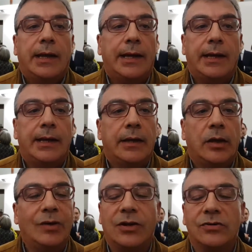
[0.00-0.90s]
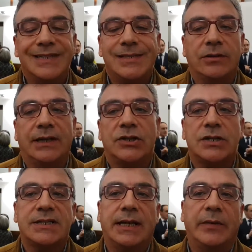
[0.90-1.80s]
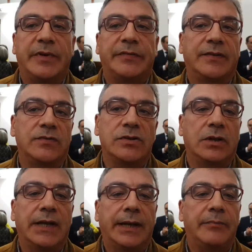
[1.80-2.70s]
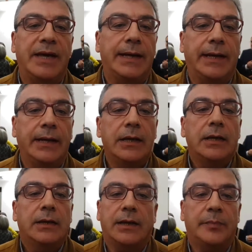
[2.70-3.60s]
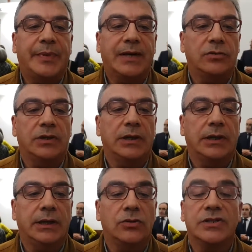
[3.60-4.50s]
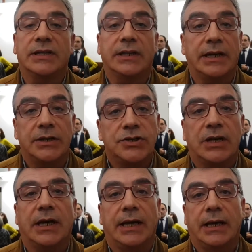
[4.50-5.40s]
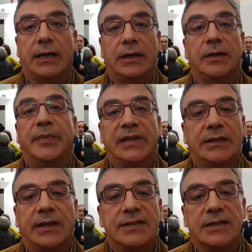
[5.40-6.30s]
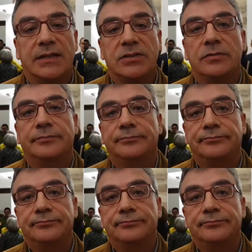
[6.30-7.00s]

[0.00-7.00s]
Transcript: È una condizione necessaria per far funzionare bene il reparto di ostetricia e di pediatria stesso.